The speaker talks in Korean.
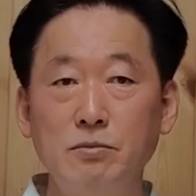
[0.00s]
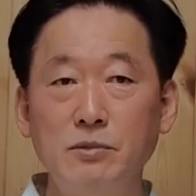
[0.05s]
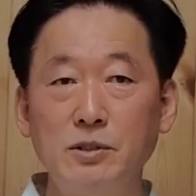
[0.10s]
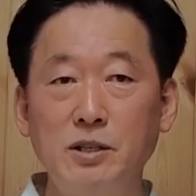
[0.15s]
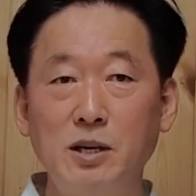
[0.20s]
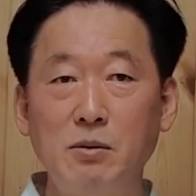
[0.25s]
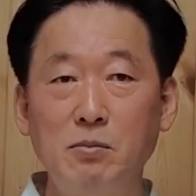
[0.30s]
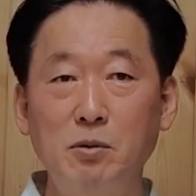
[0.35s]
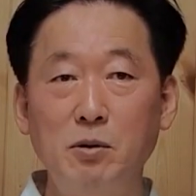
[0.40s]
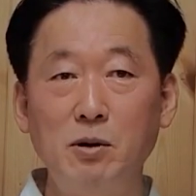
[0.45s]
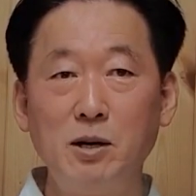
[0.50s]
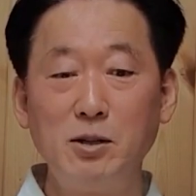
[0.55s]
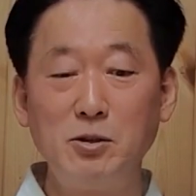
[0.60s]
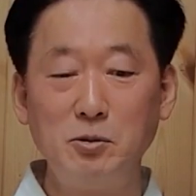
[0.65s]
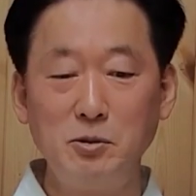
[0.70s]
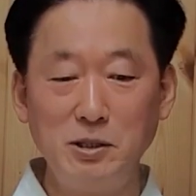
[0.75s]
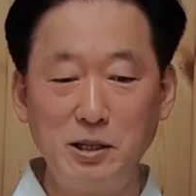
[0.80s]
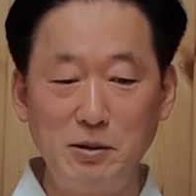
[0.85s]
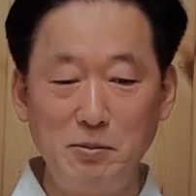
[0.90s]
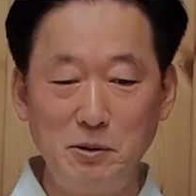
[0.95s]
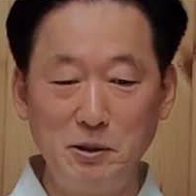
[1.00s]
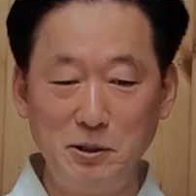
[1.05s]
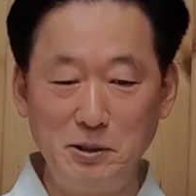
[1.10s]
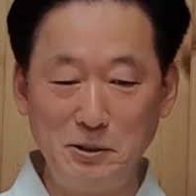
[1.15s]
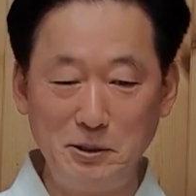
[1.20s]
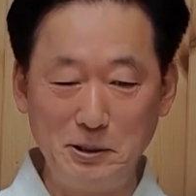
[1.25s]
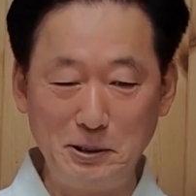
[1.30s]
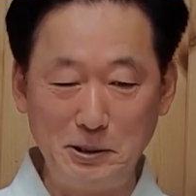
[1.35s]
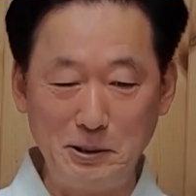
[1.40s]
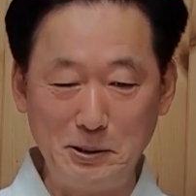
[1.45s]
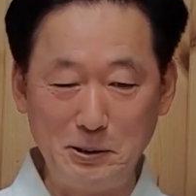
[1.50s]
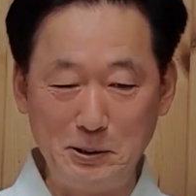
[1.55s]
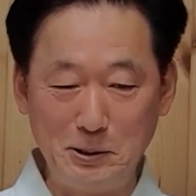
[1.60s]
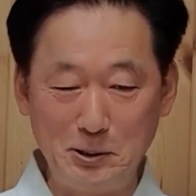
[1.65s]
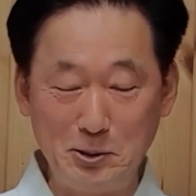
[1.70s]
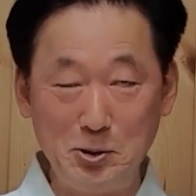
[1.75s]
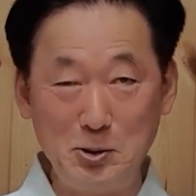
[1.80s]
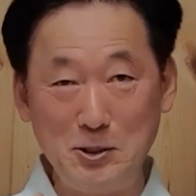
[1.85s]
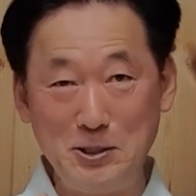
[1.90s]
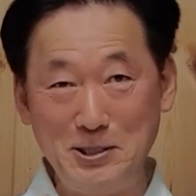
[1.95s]
이게 뭐가 좋냐면
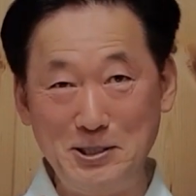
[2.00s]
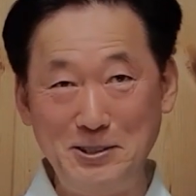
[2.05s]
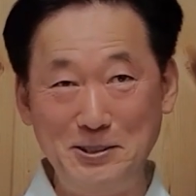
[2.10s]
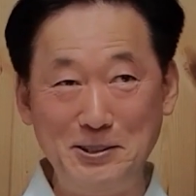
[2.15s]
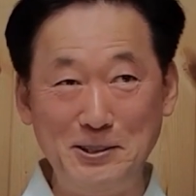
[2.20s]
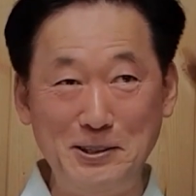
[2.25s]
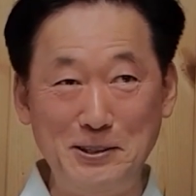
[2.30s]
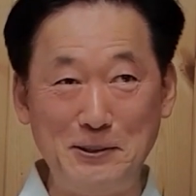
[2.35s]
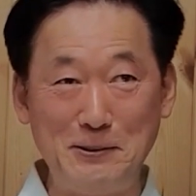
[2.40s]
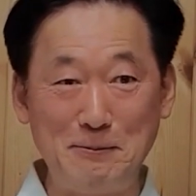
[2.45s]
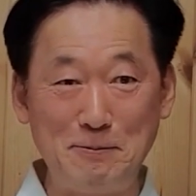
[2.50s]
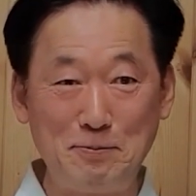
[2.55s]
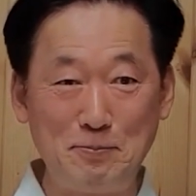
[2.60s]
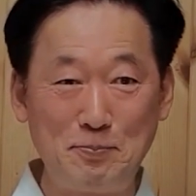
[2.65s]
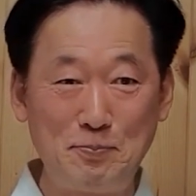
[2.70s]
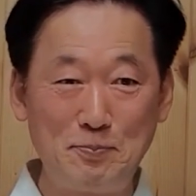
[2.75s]
이 스윙은